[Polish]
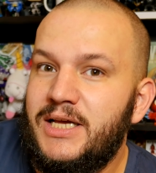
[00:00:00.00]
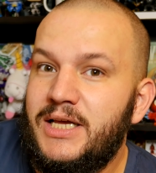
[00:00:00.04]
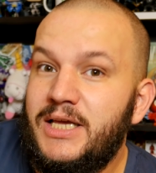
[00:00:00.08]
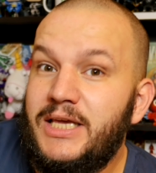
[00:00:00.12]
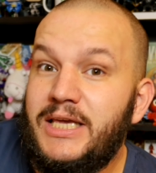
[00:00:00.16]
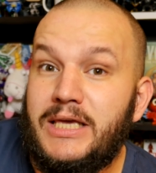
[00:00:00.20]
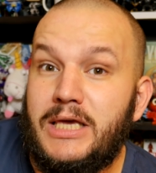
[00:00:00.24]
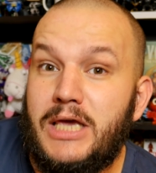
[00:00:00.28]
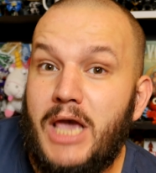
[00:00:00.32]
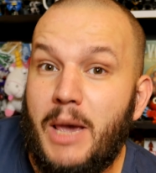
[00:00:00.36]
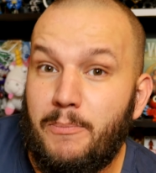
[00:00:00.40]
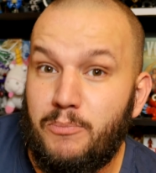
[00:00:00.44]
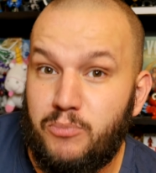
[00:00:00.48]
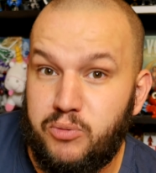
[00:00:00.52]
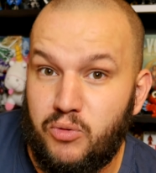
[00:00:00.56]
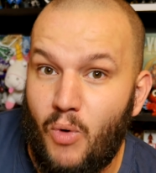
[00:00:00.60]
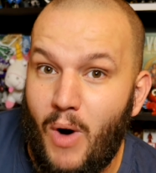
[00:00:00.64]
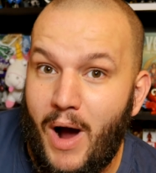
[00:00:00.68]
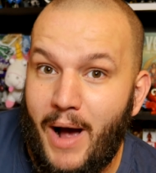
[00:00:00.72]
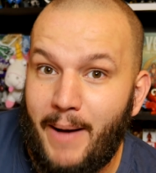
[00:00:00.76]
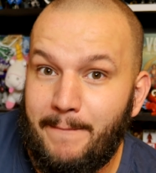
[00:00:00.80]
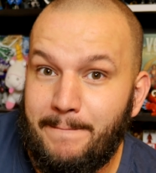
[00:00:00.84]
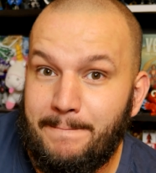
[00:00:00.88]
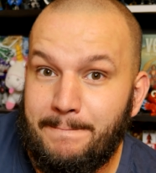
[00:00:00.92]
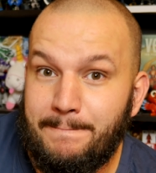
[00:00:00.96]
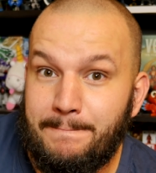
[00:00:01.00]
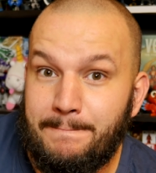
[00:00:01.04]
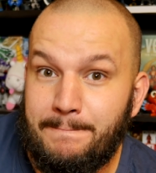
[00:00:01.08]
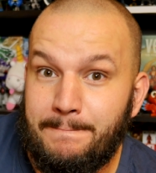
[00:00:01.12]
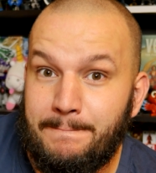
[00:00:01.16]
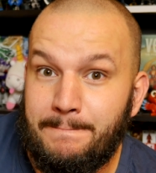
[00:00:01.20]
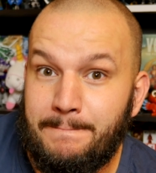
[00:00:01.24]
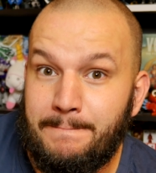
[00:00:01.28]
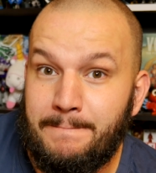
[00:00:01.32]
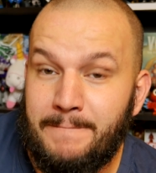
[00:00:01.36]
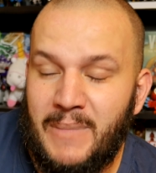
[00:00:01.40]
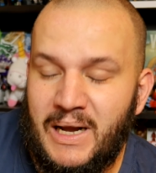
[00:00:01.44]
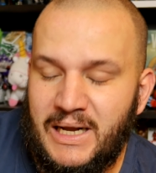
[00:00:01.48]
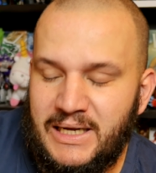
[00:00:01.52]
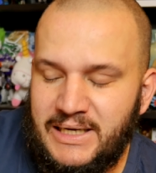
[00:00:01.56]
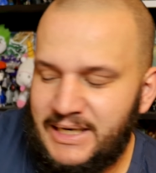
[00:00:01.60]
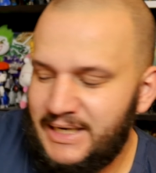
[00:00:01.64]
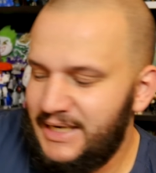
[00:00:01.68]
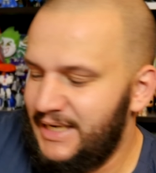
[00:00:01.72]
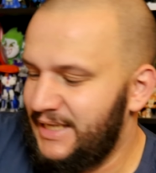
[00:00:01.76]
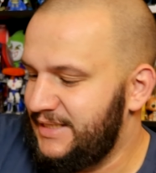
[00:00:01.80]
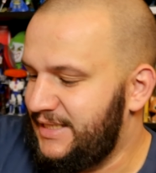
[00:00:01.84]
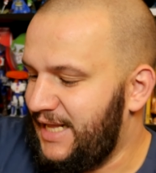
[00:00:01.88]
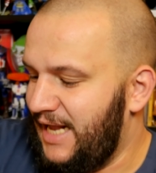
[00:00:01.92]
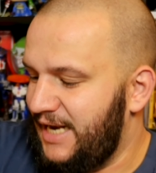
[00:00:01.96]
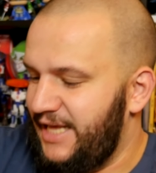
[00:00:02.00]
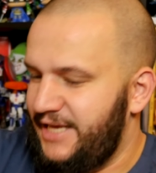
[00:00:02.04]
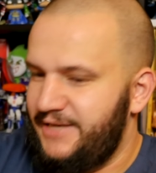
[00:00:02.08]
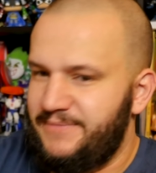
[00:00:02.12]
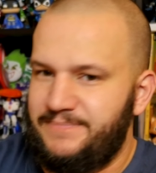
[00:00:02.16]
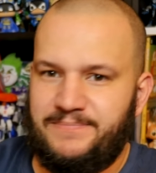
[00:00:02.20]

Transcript: jebła. Dalej.